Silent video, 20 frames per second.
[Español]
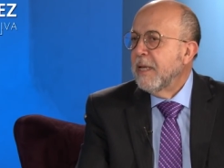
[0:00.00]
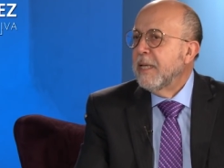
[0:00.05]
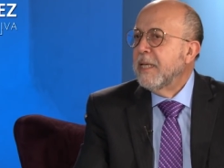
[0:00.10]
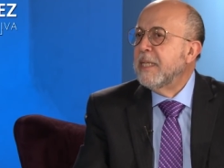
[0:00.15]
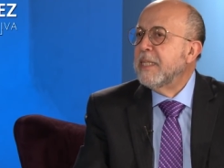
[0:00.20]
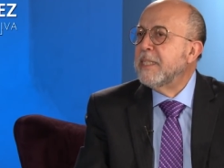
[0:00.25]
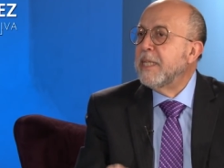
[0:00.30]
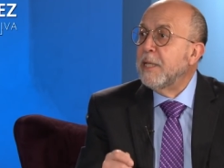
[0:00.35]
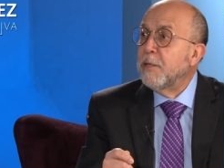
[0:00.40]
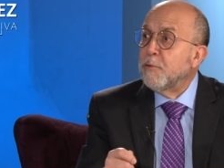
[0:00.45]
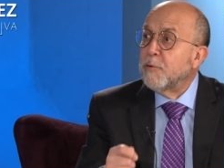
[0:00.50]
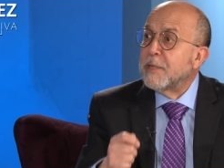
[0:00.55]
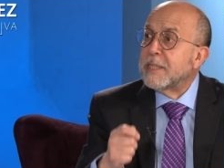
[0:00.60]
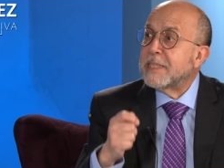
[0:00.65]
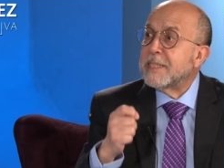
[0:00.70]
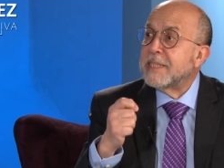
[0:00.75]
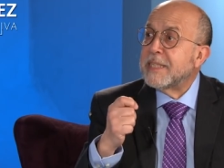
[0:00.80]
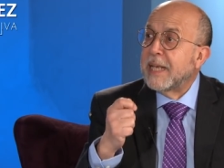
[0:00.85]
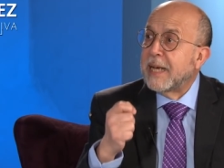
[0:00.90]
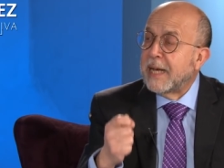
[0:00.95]
Y si no
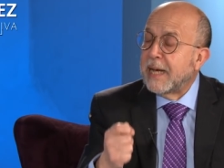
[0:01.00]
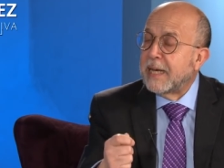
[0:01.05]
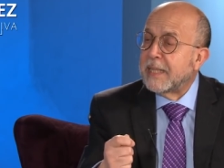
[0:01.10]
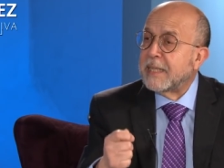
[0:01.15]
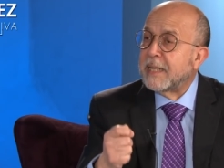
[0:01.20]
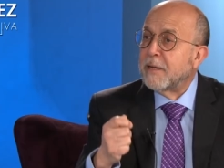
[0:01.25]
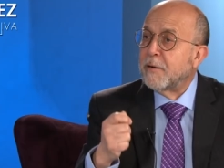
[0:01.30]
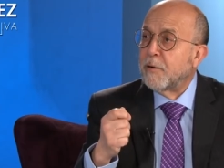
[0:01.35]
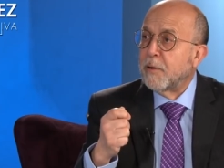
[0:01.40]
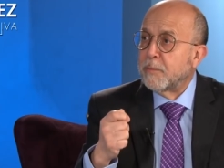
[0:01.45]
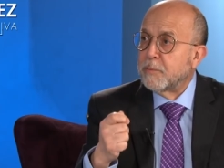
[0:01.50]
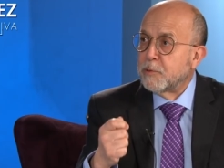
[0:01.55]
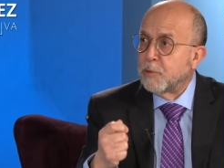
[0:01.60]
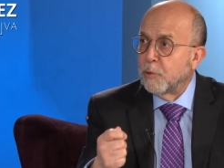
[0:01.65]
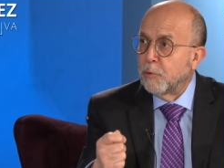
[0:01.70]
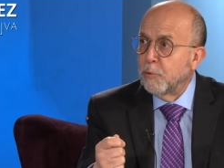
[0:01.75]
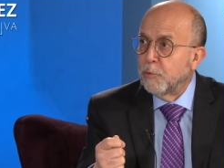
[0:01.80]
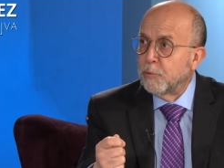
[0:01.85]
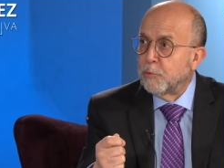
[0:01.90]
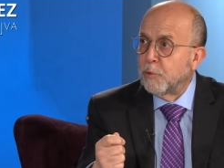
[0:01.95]
es negada en lo
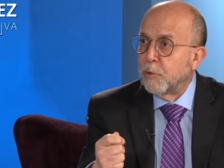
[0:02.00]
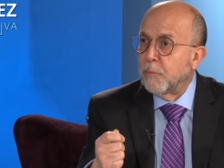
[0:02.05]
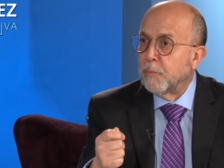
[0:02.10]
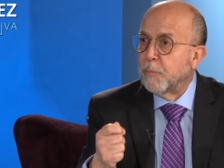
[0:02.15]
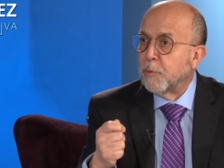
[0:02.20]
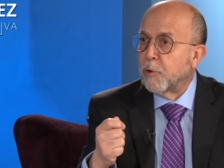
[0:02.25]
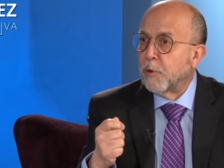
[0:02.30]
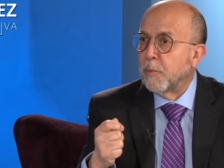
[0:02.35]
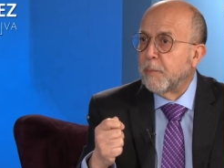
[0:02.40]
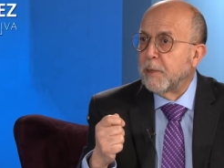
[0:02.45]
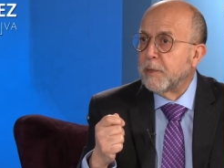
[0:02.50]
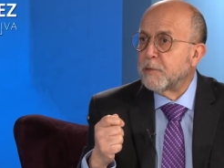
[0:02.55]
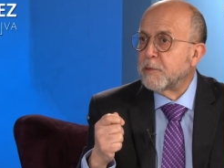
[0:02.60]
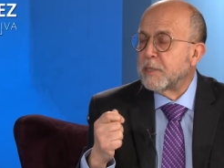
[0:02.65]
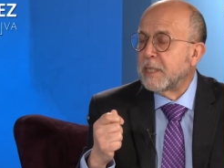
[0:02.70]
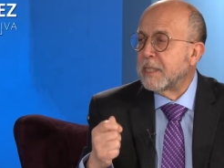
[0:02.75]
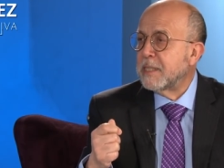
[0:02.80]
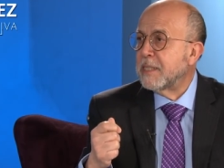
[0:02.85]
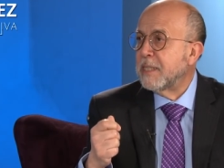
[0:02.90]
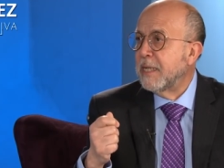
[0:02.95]
absoluto, por lo
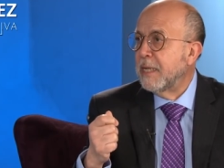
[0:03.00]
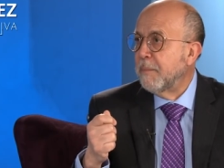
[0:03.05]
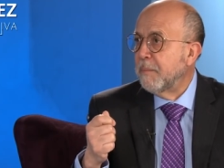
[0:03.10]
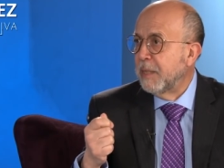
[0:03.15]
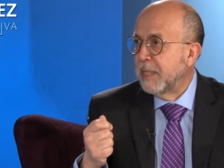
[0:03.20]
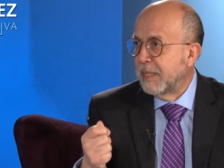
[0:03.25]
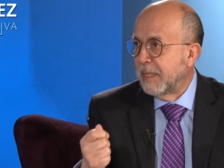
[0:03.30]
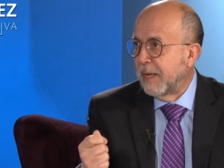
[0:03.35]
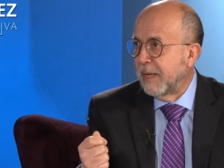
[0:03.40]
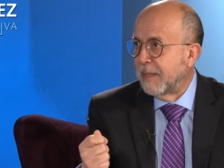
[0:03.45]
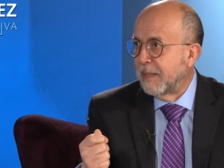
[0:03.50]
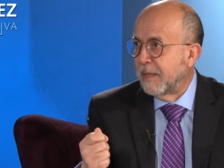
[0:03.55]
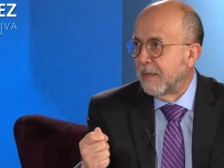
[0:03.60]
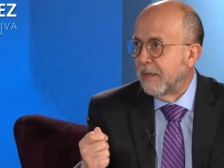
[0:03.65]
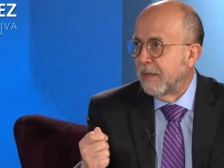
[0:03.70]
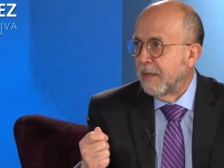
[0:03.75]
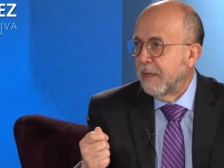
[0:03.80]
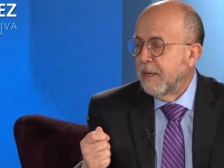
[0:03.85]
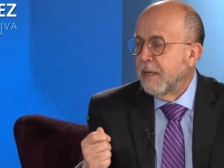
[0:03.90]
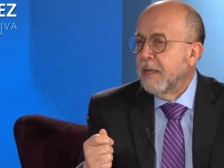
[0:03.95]
menos es limitada.